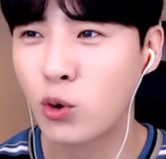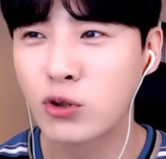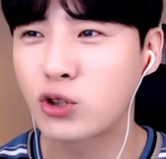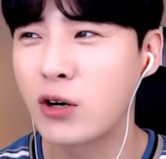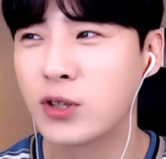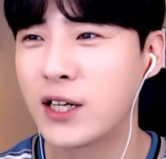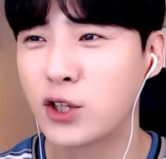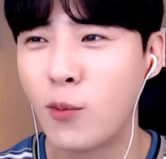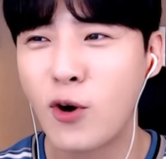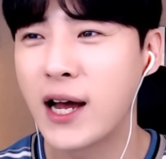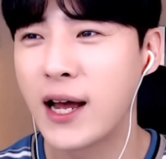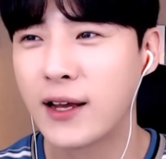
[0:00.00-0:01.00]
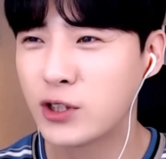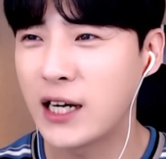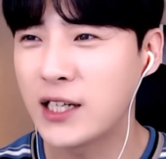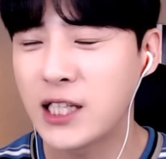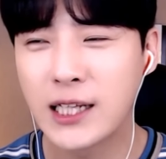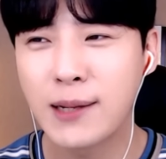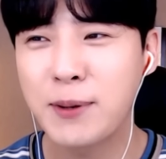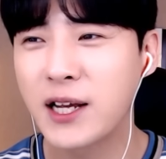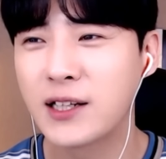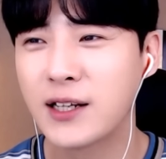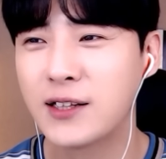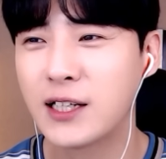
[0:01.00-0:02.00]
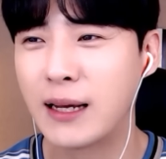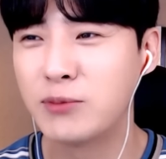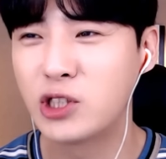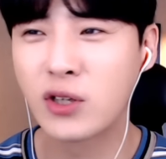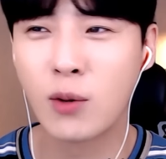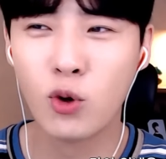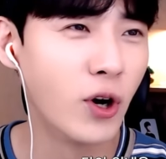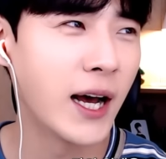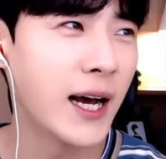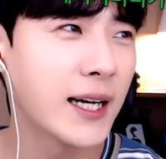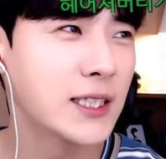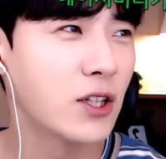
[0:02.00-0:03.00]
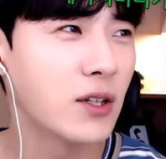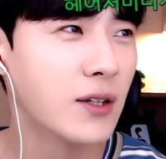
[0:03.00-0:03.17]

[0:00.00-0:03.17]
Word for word: 모른 척하고 그냥 넘어가. 그 사귄 지 한 달밖에 안 됐는데 남친과 뭘 하겠어?